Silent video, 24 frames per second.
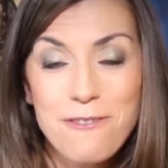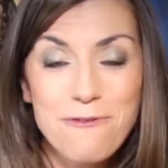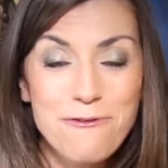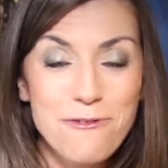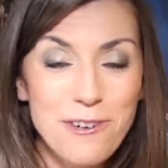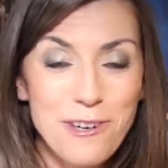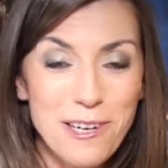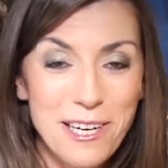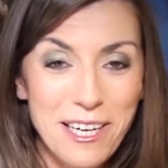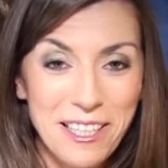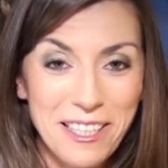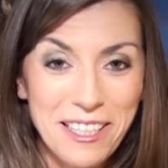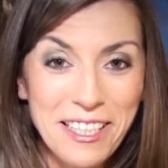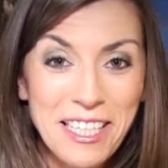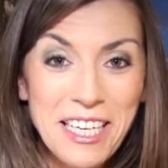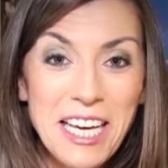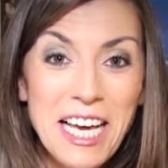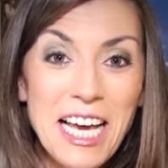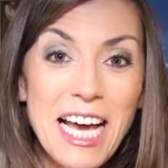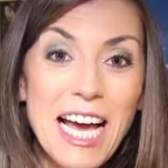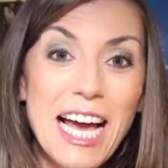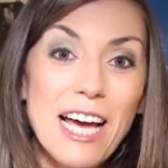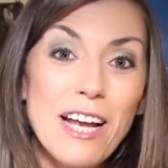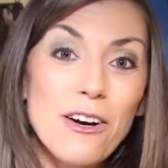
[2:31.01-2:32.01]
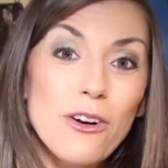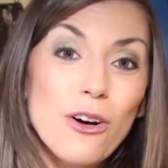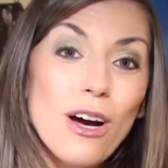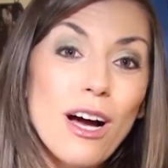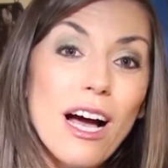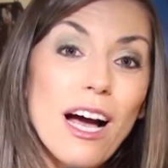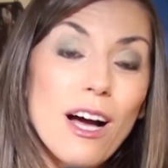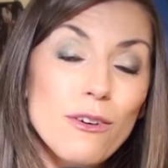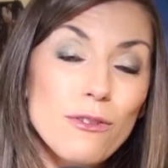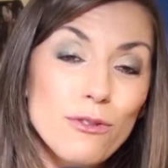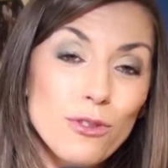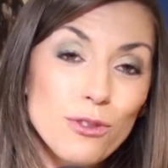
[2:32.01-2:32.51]
Voilà.
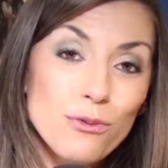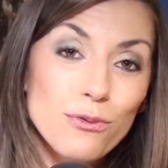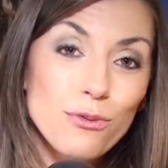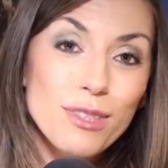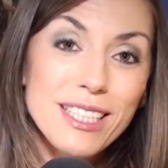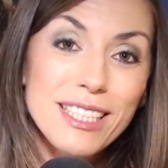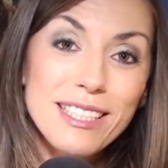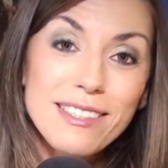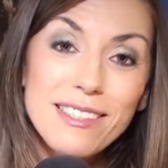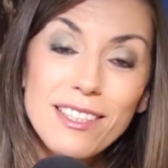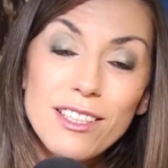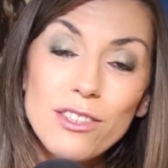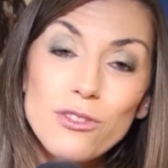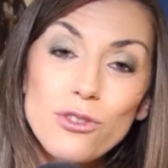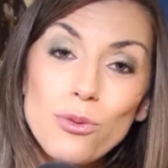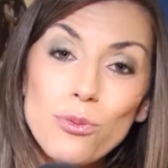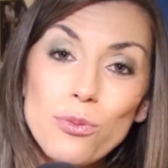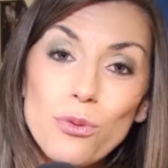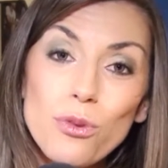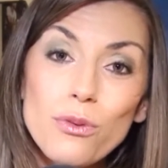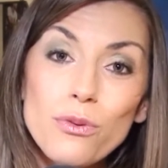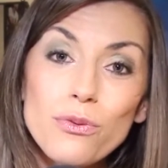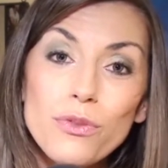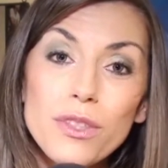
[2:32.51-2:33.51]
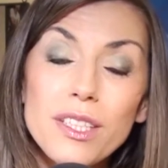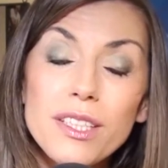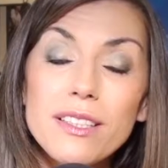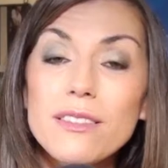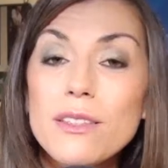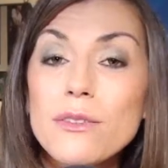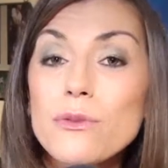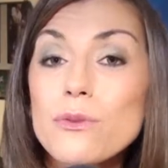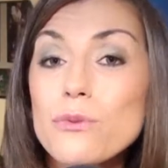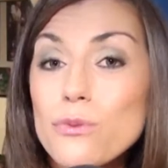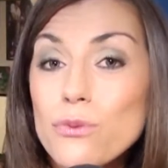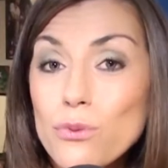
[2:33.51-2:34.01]
Alors avant de vous quitter, j'en
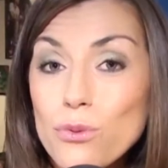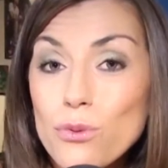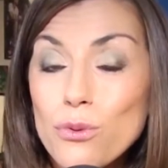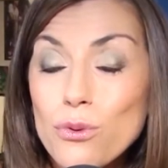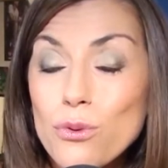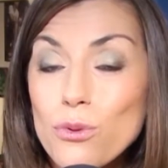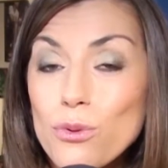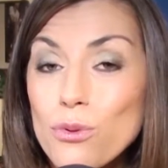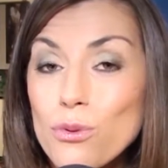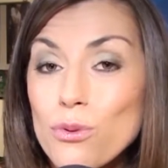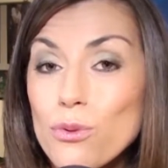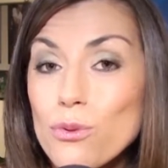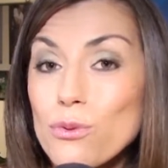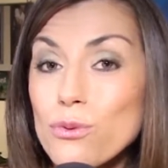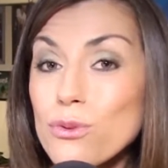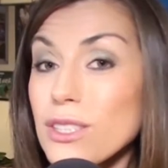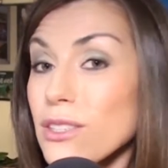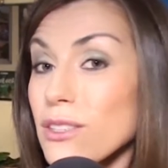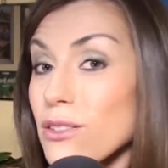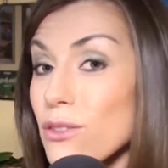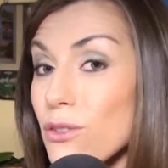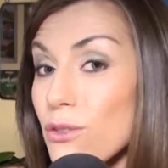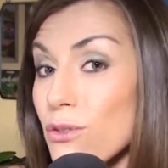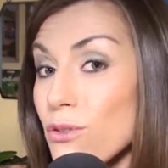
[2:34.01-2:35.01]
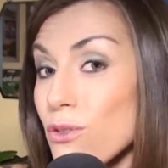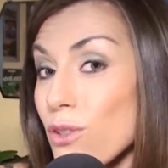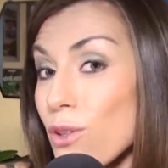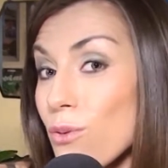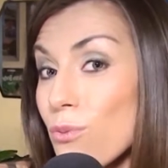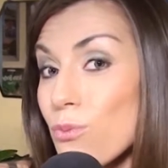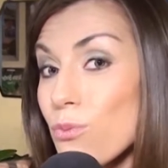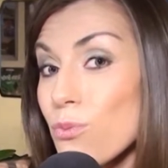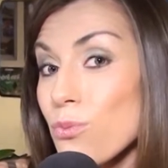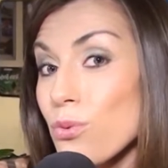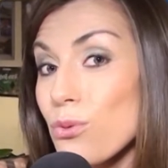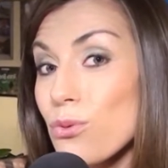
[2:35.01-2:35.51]
profite hein, vu qu'on est
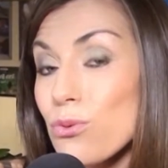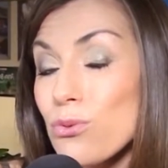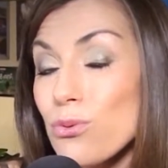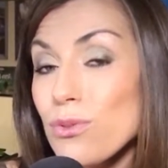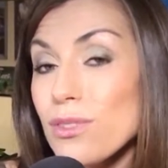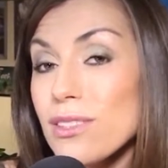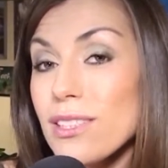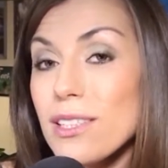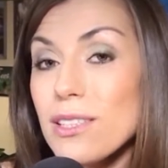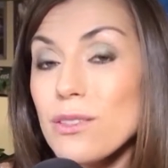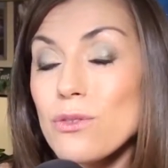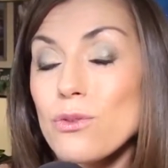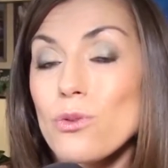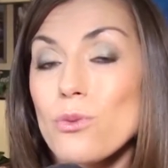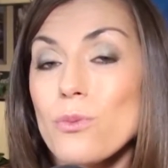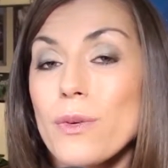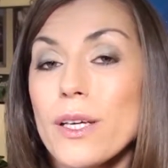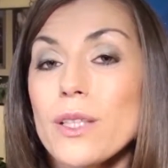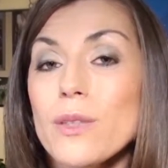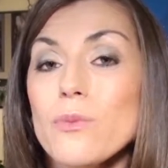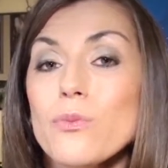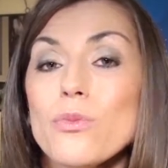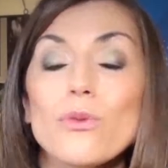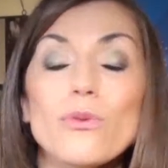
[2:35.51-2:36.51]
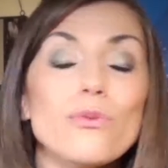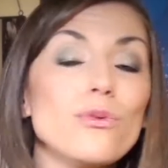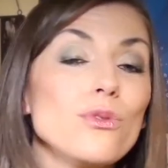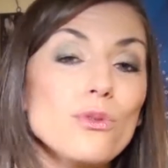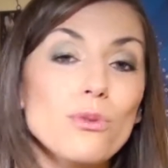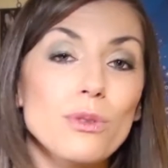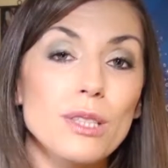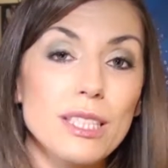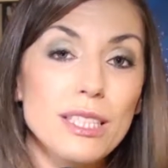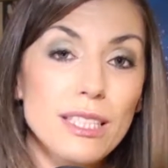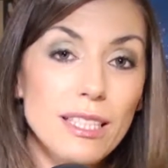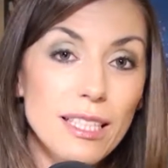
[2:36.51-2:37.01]
ensemble pour toute cette semaine pour vous
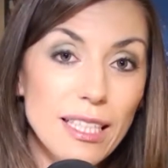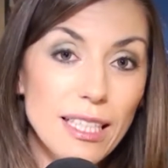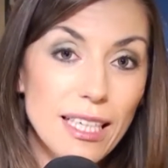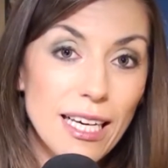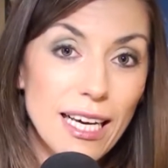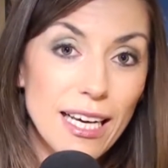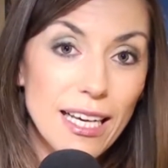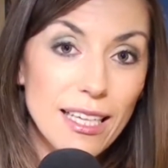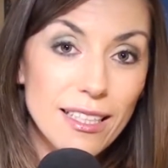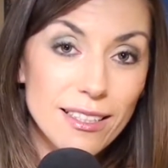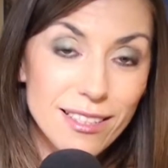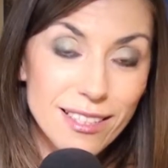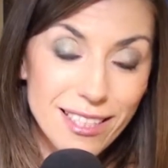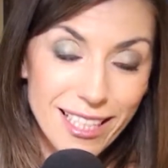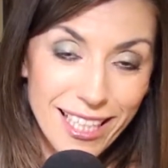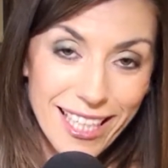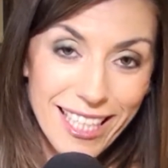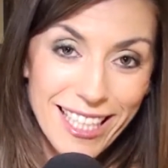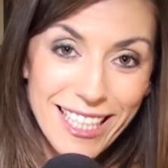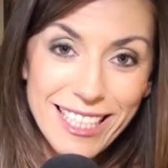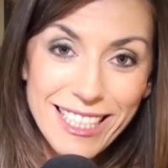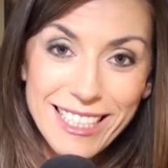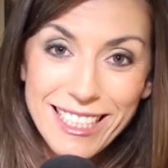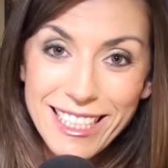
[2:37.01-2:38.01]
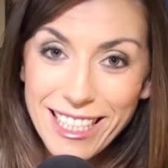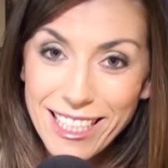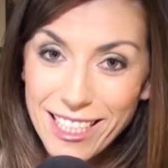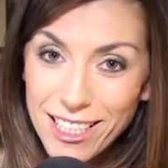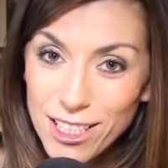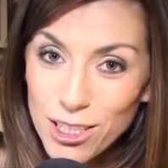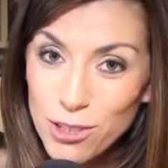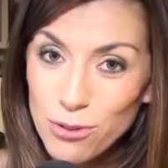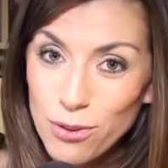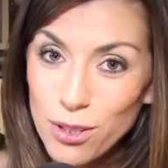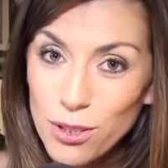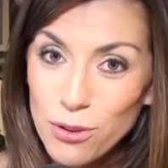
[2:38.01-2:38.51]
souhaiter un très
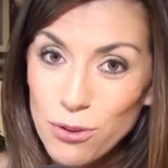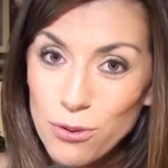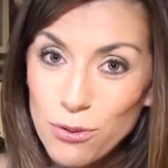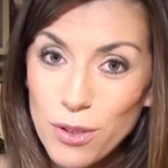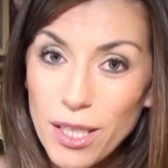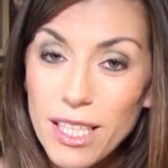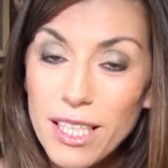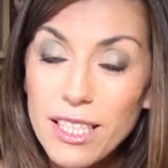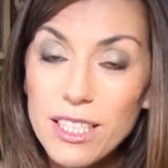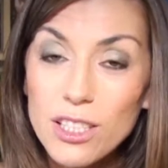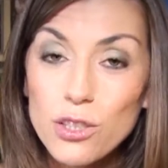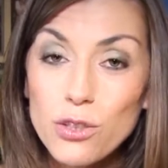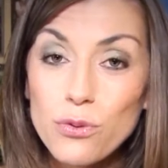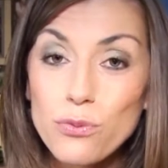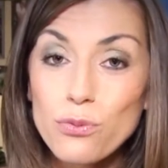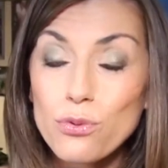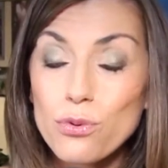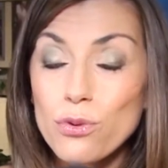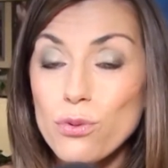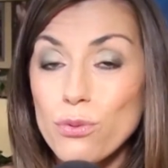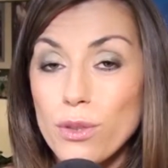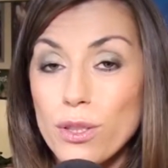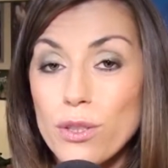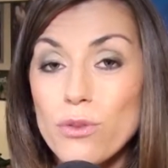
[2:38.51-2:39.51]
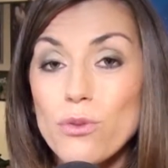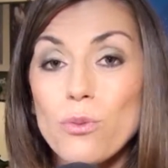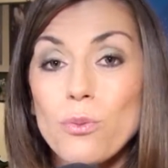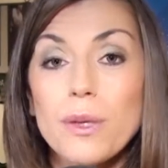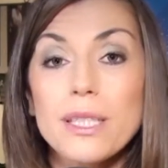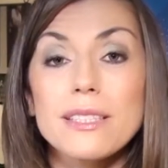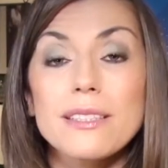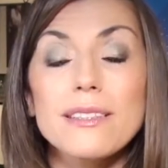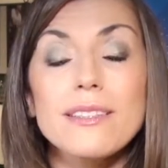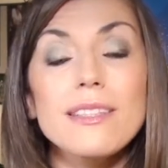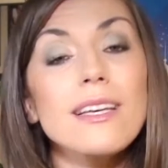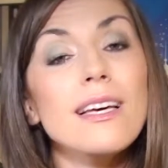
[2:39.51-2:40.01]
très joyeux Noël et je vous souhaite de
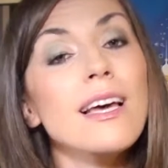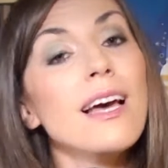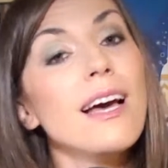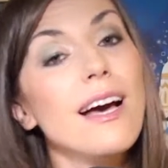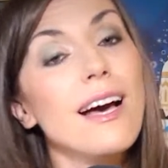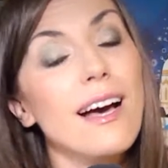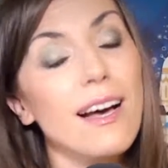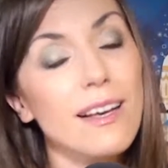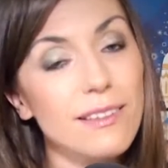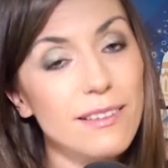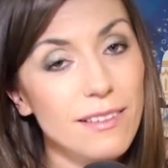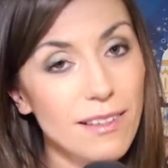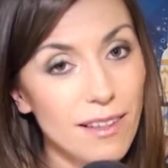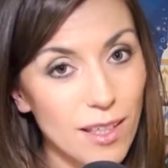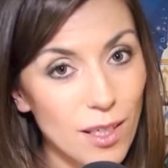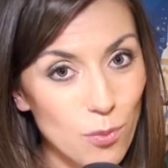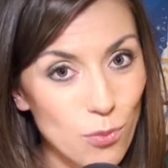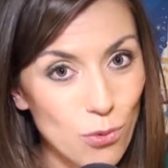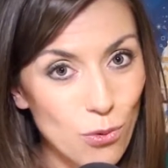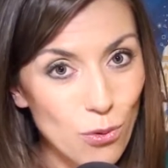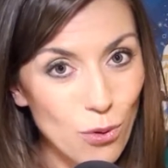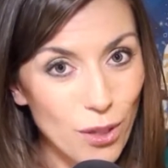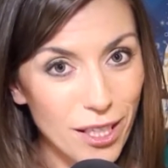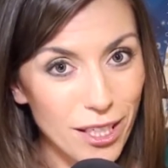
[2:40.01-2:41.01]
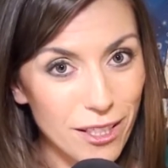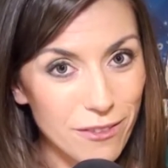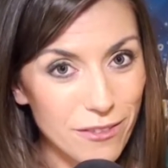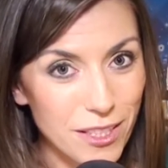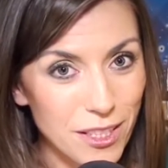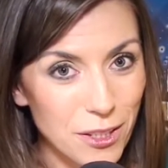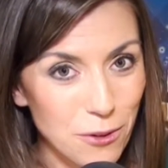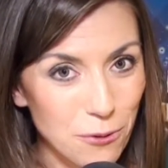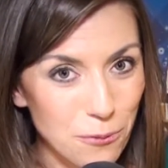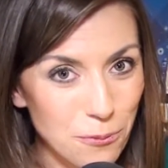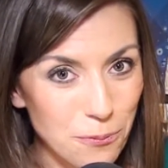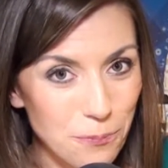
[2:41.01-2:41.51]
passer un très beau
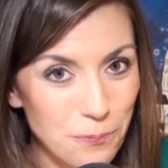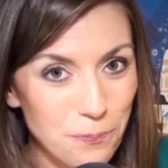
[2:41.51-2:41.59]
réveillon.